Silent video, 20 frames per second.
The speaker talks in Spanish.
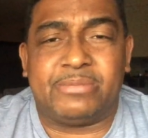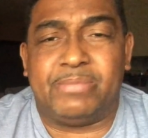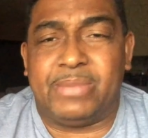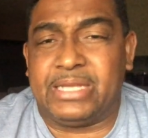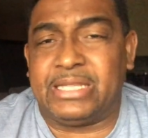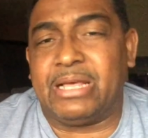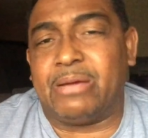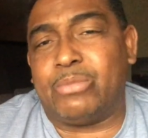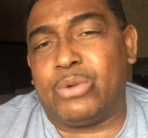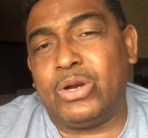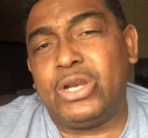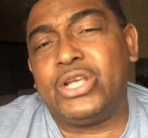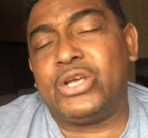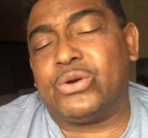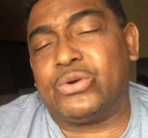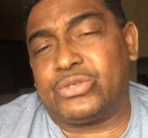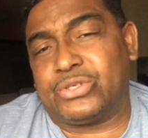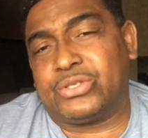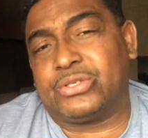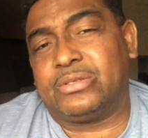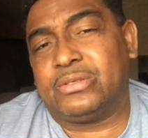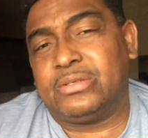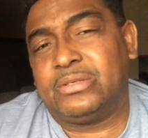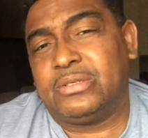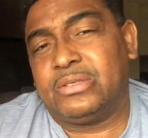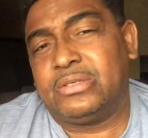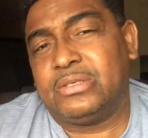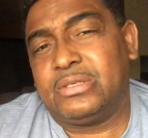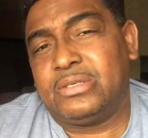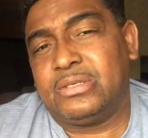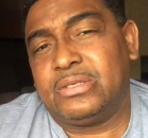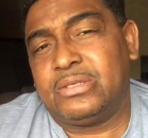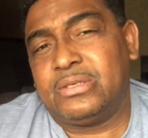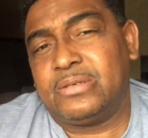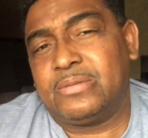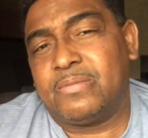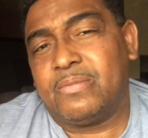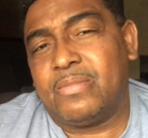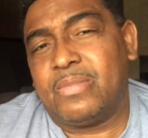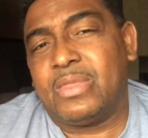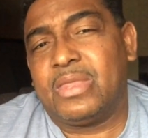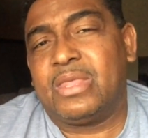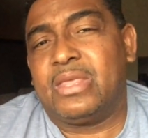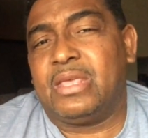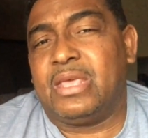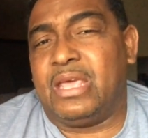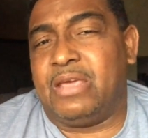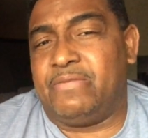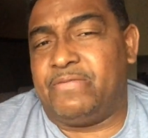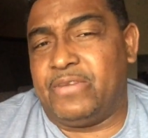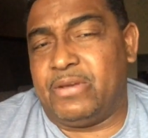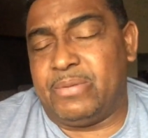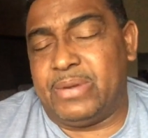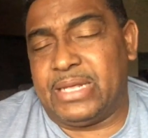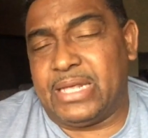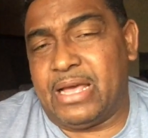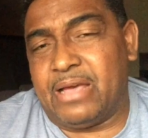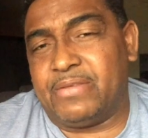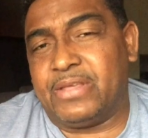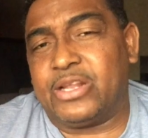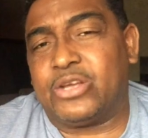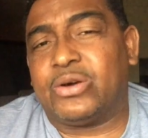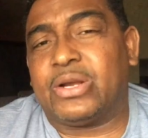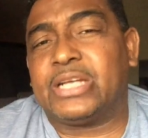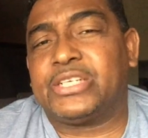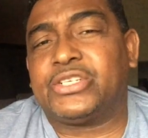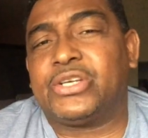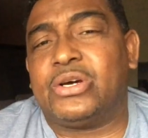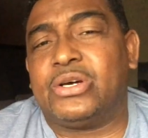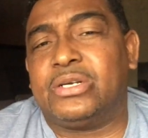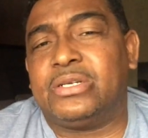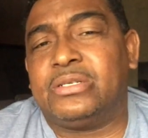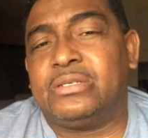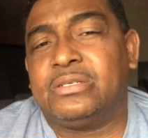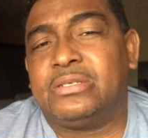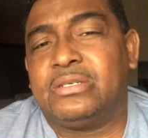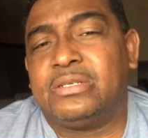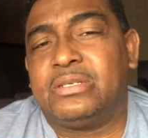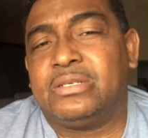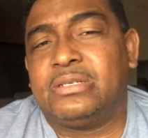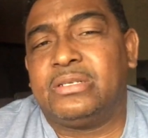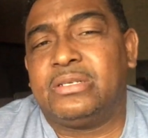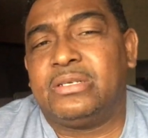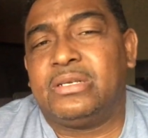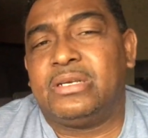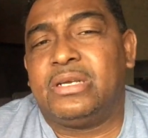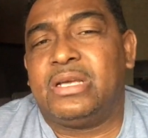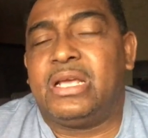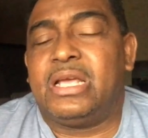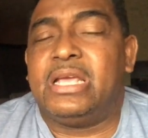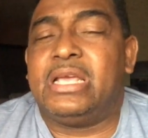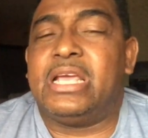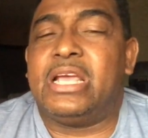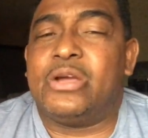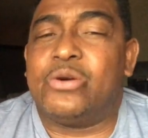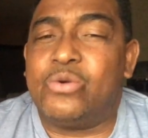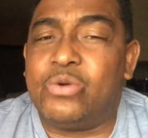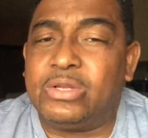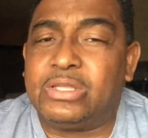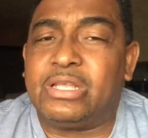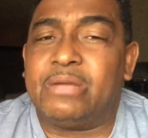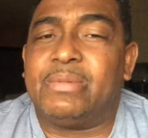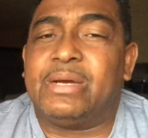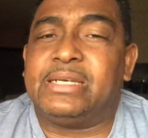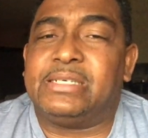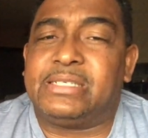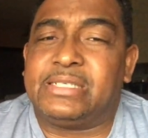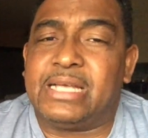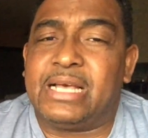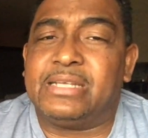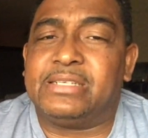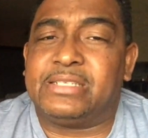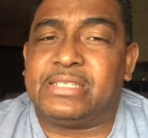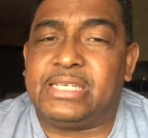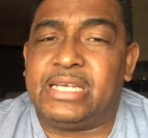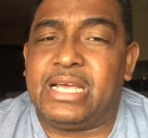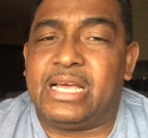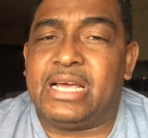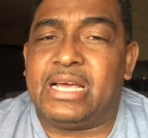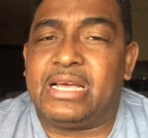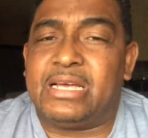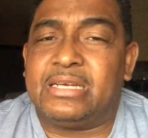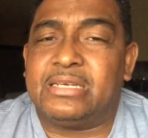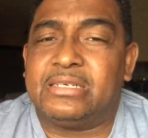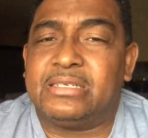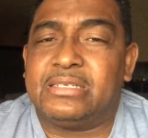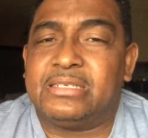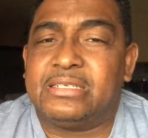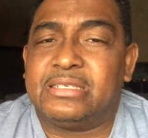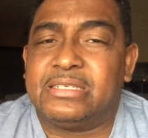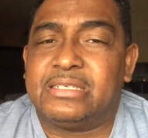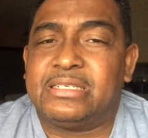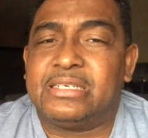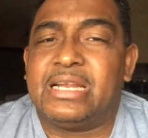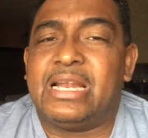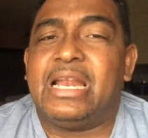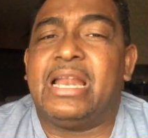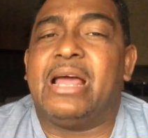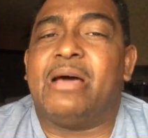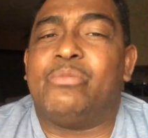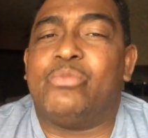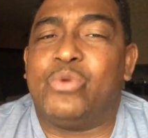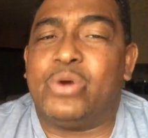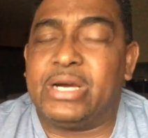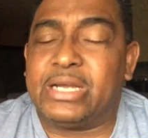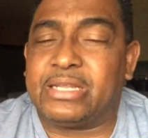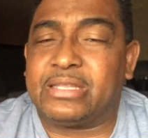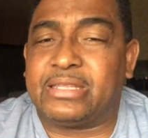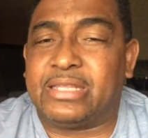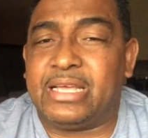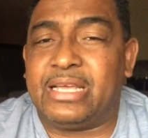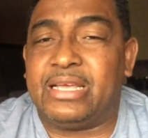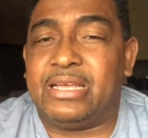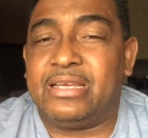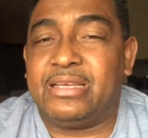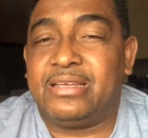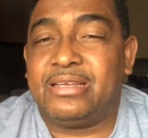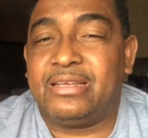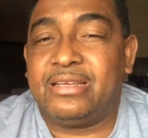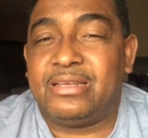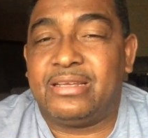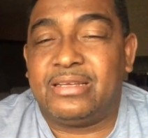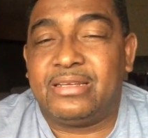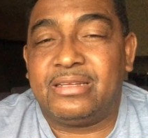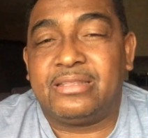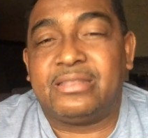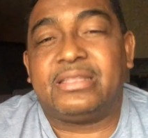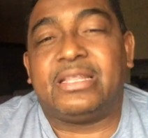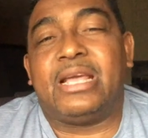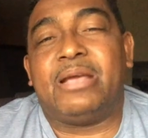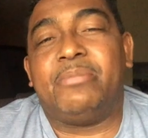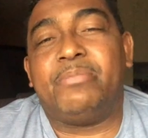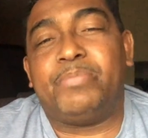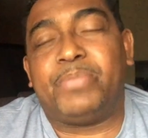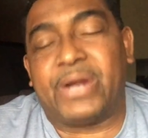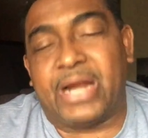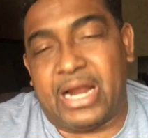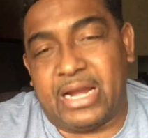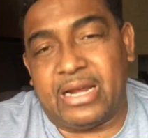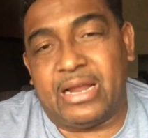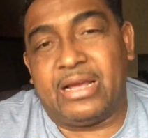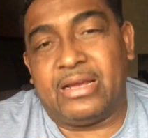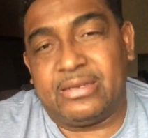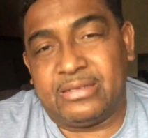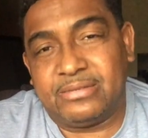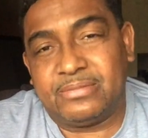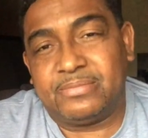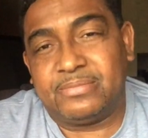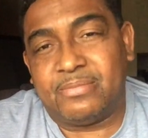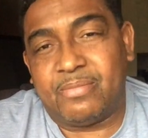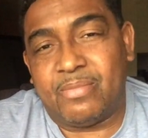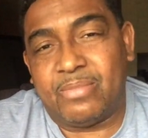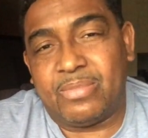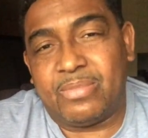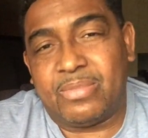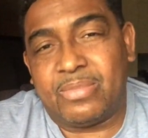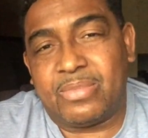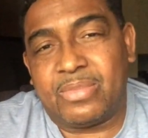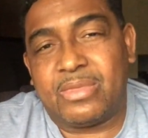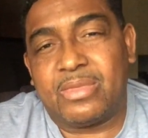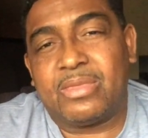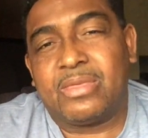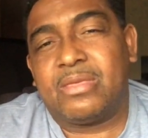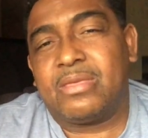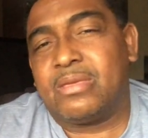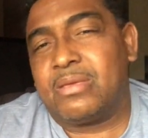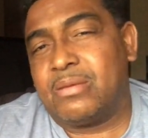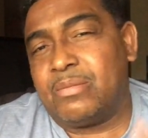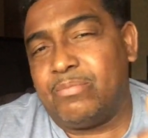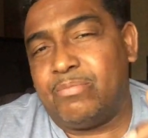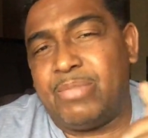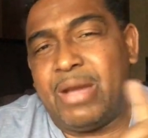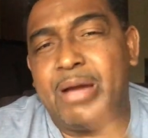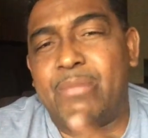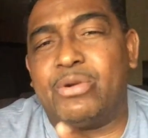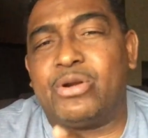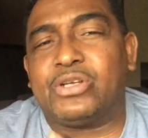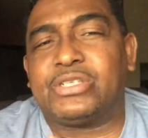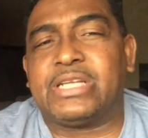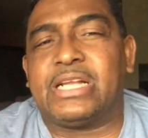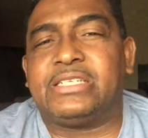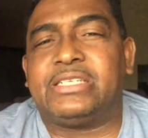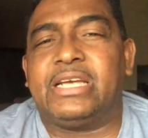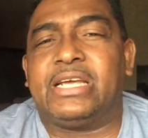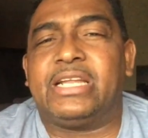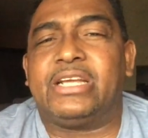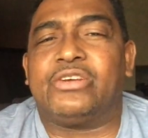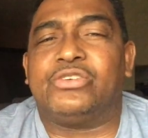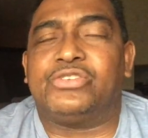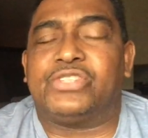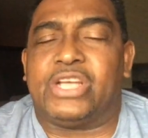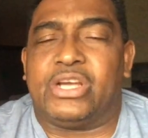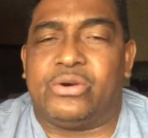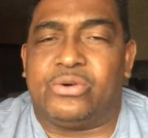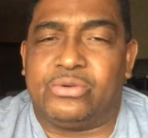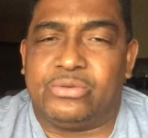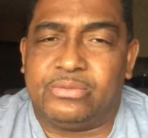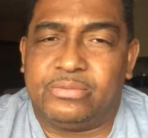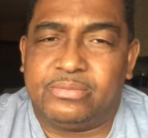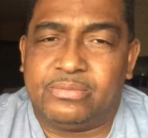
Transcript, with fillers: metabólicos, enfermedades del corazón y en última instancia la muerte temprana. Vámonos al Cherry Consejo.